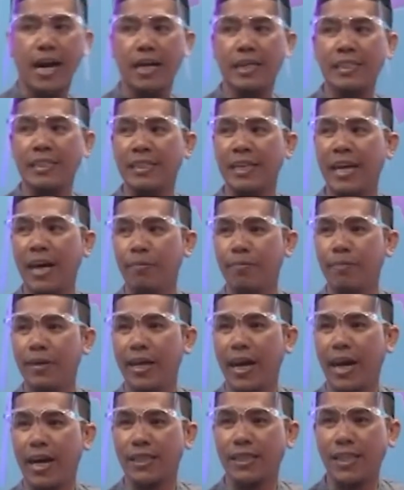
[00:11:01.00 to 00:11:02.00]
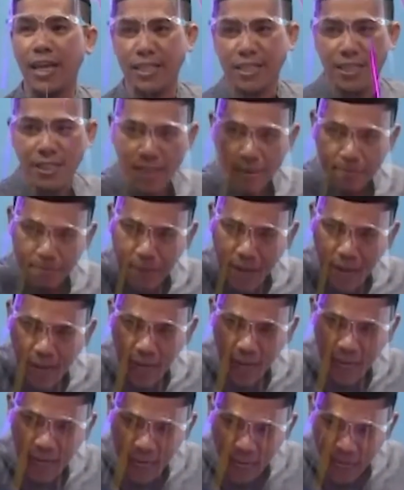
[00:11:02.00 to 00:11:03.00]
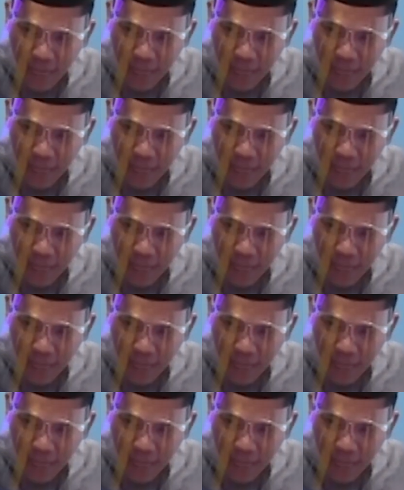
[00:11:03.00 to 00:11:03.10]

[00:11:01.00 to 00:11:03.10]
6 di atas kepala.